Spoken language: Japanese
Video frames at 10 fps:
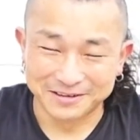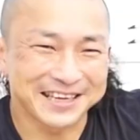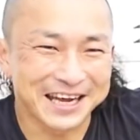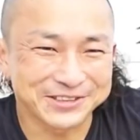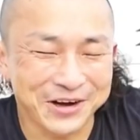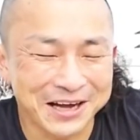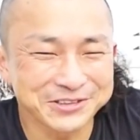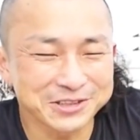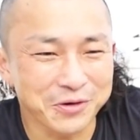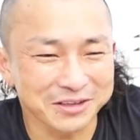最初
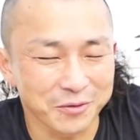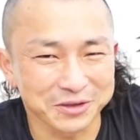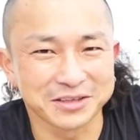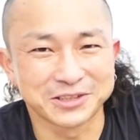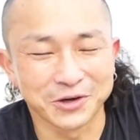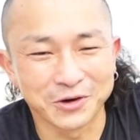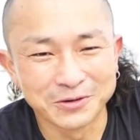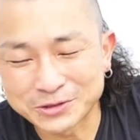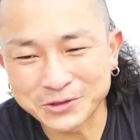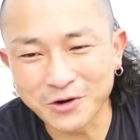半ズボンかな思ったんですよ
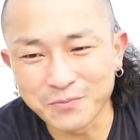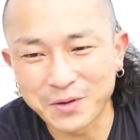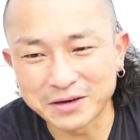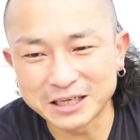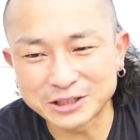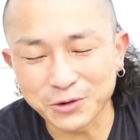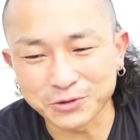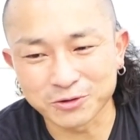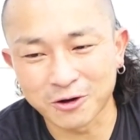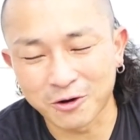超
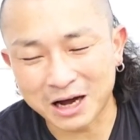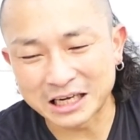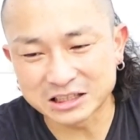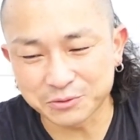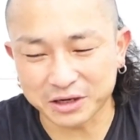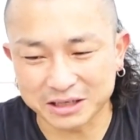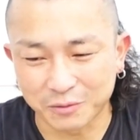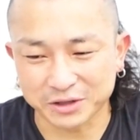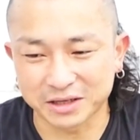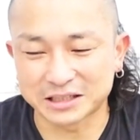ベリーショートの半ズボンかな
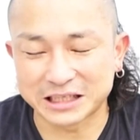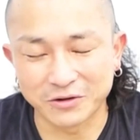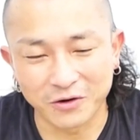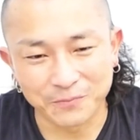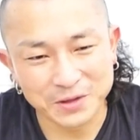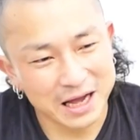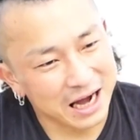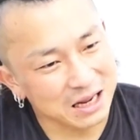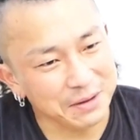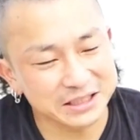思ったんですけど
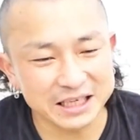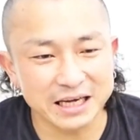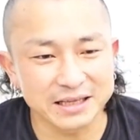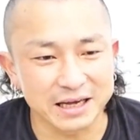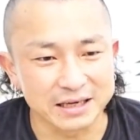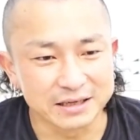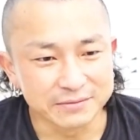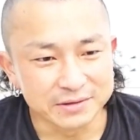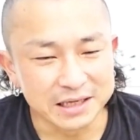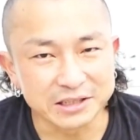あれ間違いない
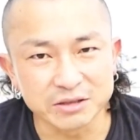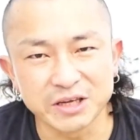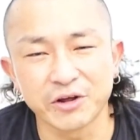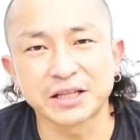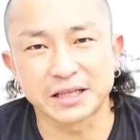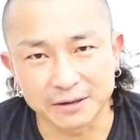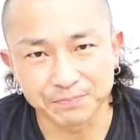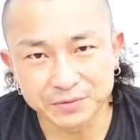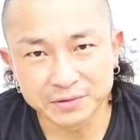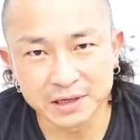ネズミ色やった
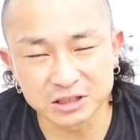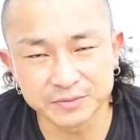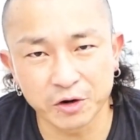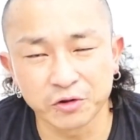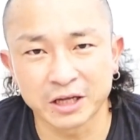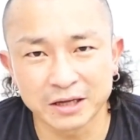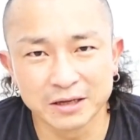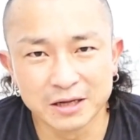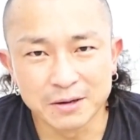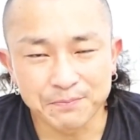ネズミ色のね
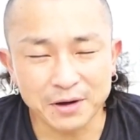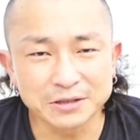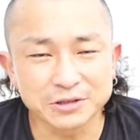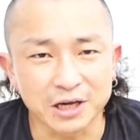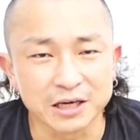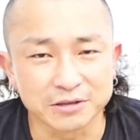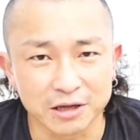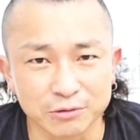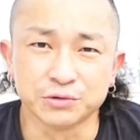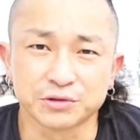パンツ履い
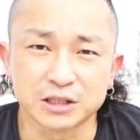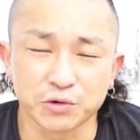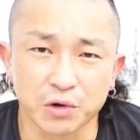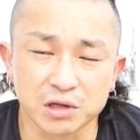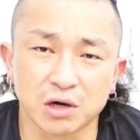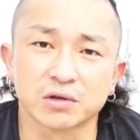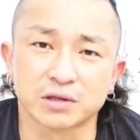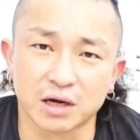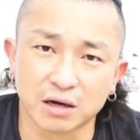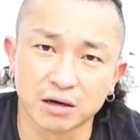て運転しとる方がおっ
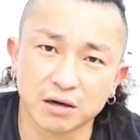た